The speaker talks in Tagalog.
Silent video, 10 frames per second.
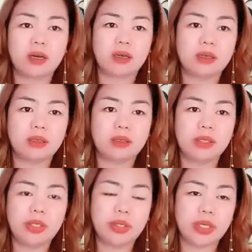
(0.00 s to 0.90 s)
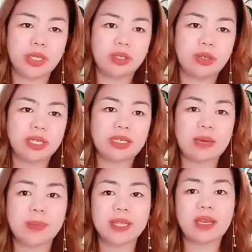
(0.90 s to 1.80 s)
So, yun, yun ang
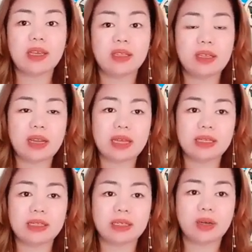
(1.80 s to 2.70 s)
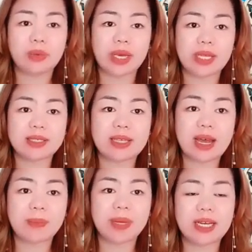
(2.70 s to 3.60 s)
dapat na hindi natin gawin
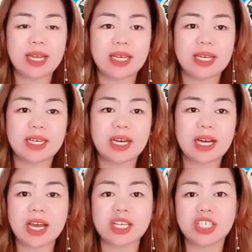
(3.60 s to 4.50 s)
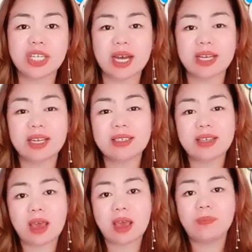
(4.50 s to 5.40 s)
sa paglalagay ng hashtag.
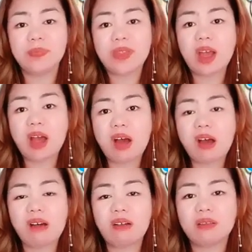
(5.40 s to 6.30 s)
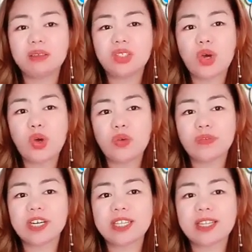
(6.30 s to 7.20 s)
Kasi, kung
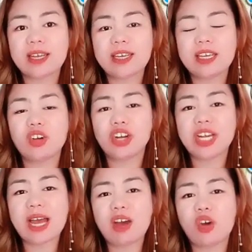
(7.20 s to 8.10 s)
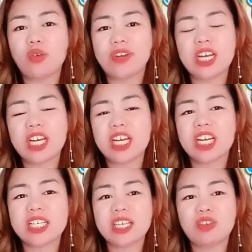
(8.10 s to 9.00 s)
na-overtagging or na-over
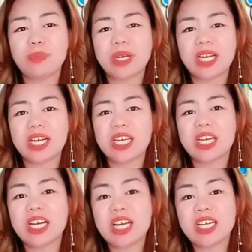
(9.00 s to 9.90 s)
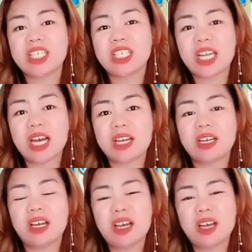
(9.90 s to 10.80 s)
kasi yung paglagay ng hashtag,
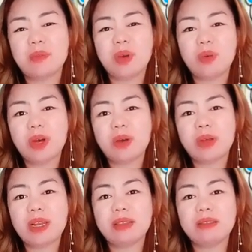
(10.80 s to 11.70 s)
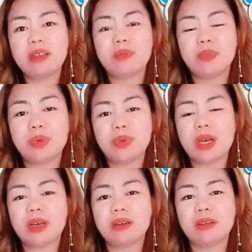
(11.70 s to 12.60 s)
mawawalan din po
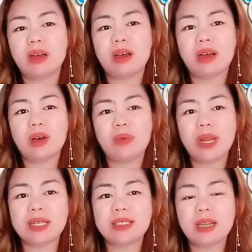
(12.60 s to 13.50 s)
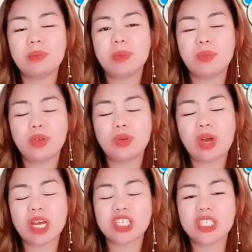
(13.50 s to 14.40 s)
ng uh, walang silbi po yung
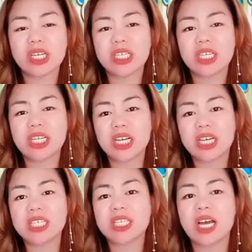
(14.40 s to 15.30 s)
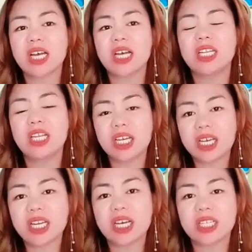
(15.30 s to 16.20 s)
hashtag na nilagay sa
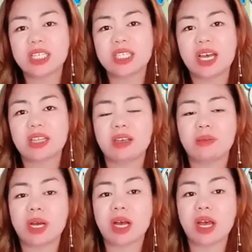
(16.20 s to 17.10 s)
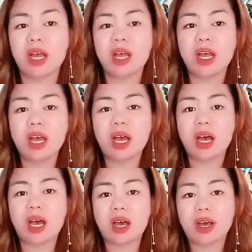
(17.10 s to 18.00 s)
nilagay natin sa ating mga
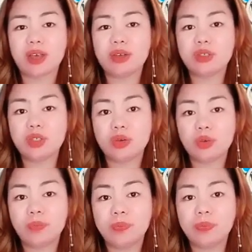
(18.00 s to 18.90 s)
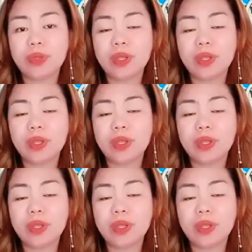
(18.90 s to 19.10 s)
uh, YouTube